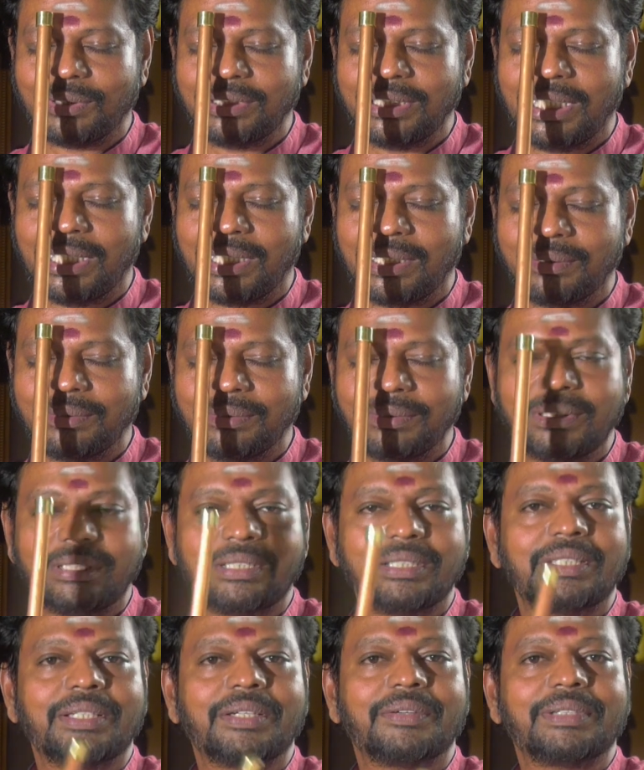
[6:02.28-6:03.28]
தான் கொஞ்சம் நேரம்
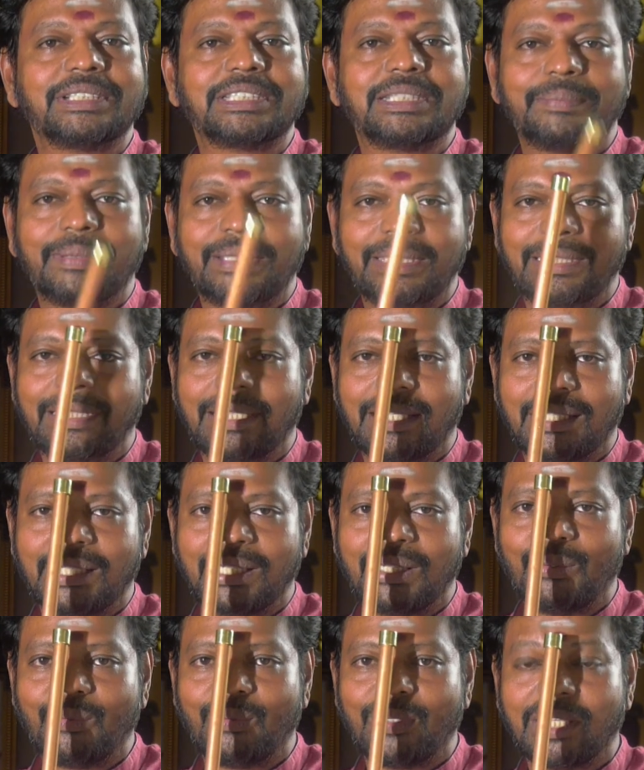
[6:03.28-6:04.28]
வச்சு
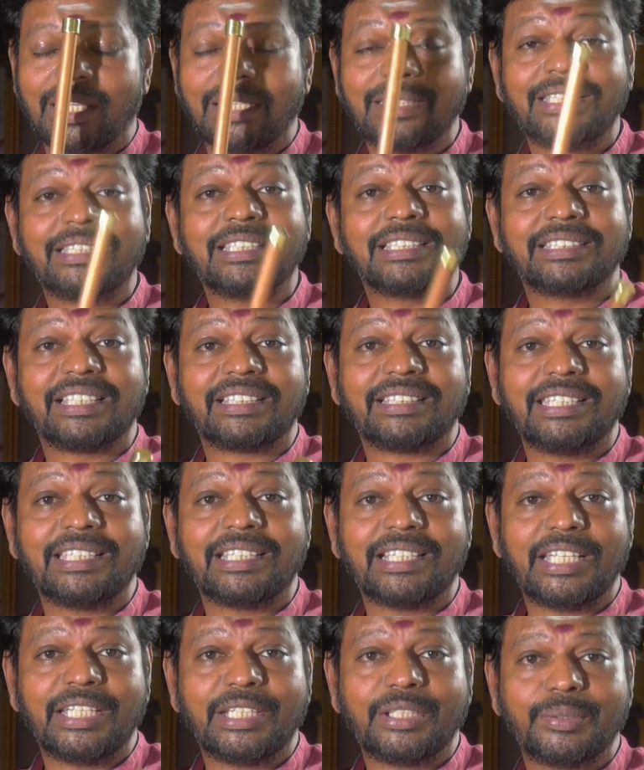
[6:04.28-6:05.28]
பார்த்திங்கனாக்கா அவங்களுக்கு அதீத சக்தி
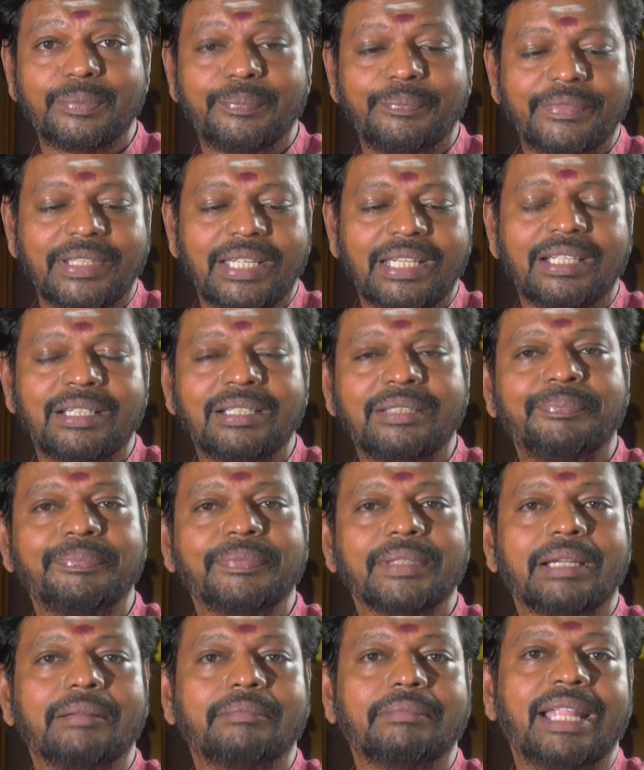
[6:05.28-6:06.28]
கிடைக்கும் ஏன்னா
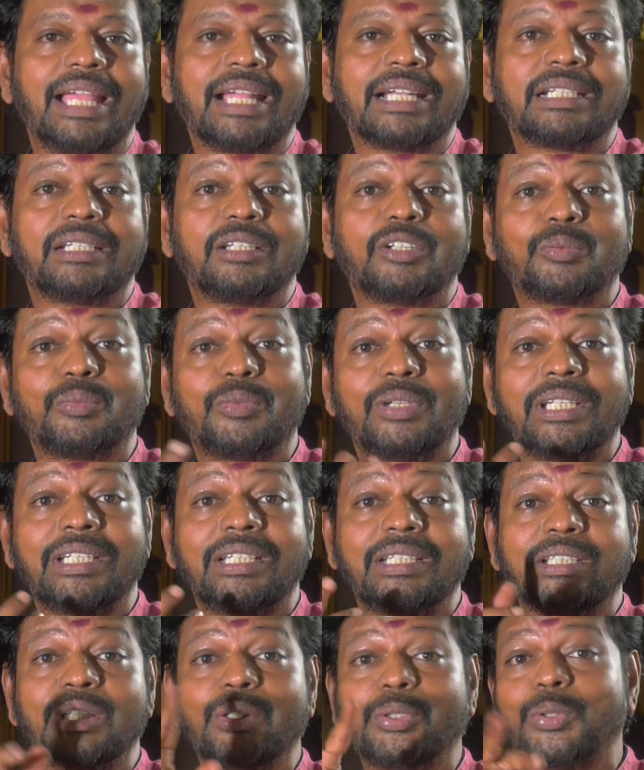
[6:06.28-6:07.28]
பிளாக்
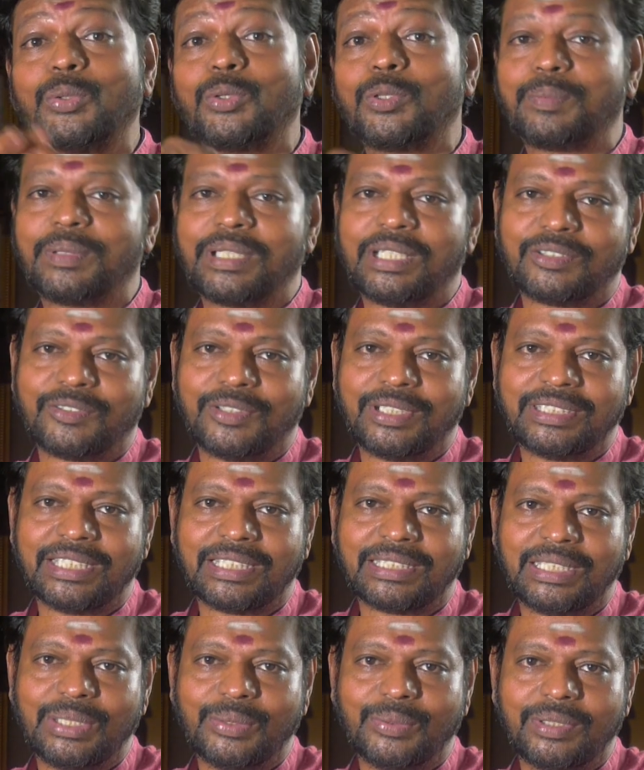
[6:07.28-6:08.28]
டர்மலினுக்கு க்யூர் பண்ணக்கூடிய
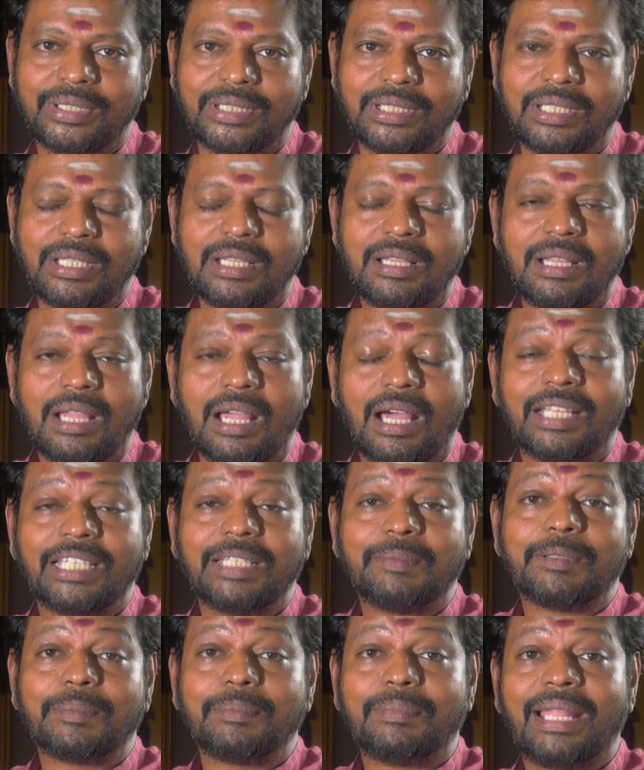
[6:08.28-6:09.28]
சக்தி உண்டு
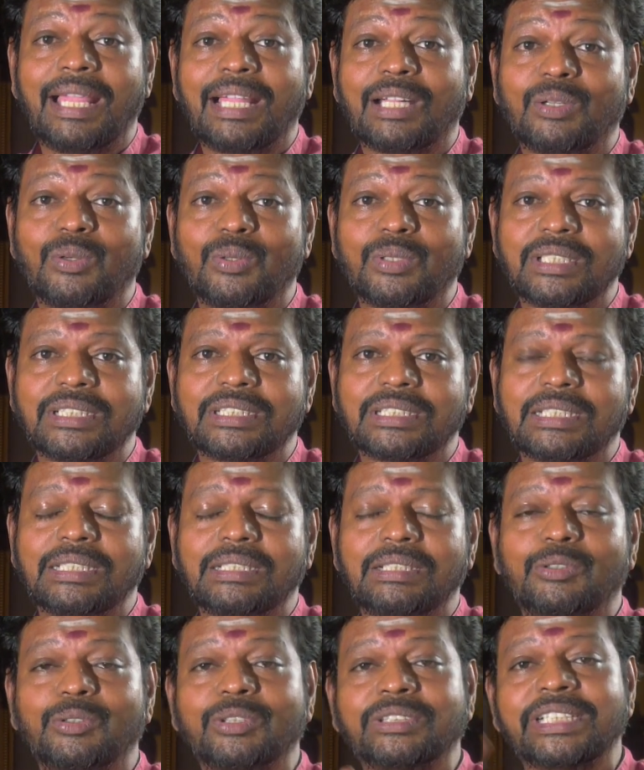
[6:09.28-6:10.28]
அதே மாதிரி பிளாக்
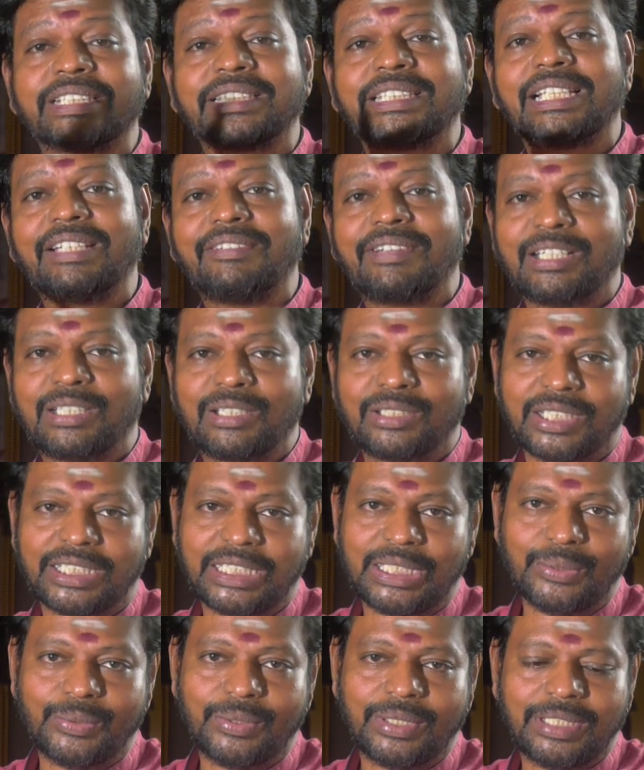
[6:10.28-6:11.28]
லோட்டஸ்க்கு துர்சக்தியில் விரட்ட
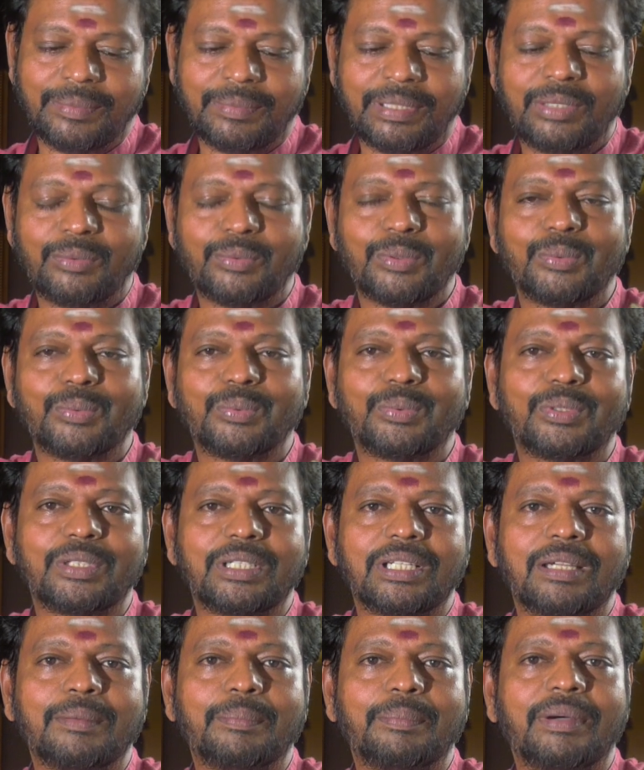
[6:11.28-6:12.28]
சக்தி உண்டு இது மாதிரி
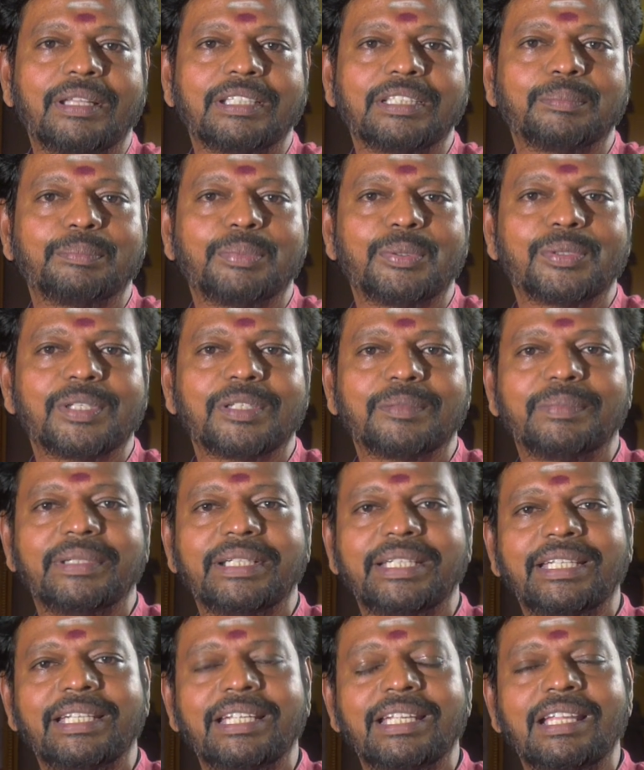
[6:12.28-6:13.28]
ஒவ்வொன்றா பார்த்து பவுடர்
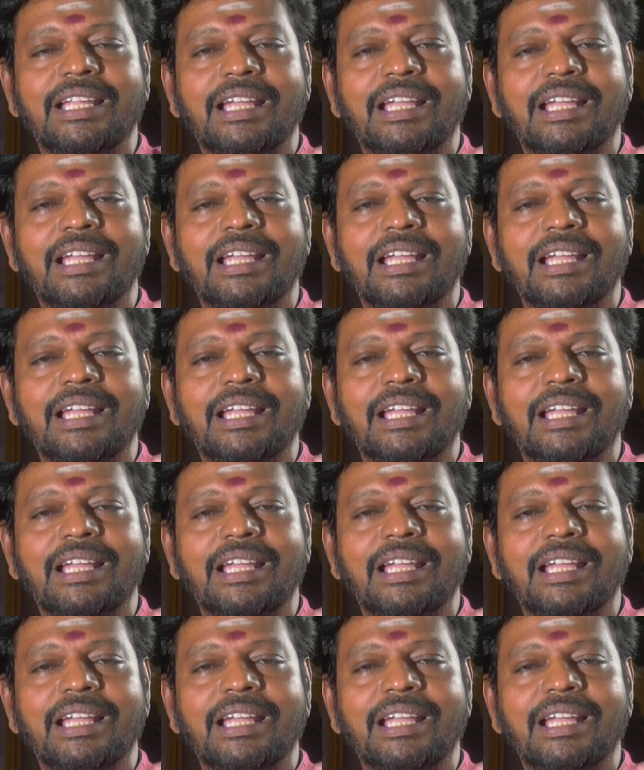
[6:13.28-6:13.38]
பண்ணி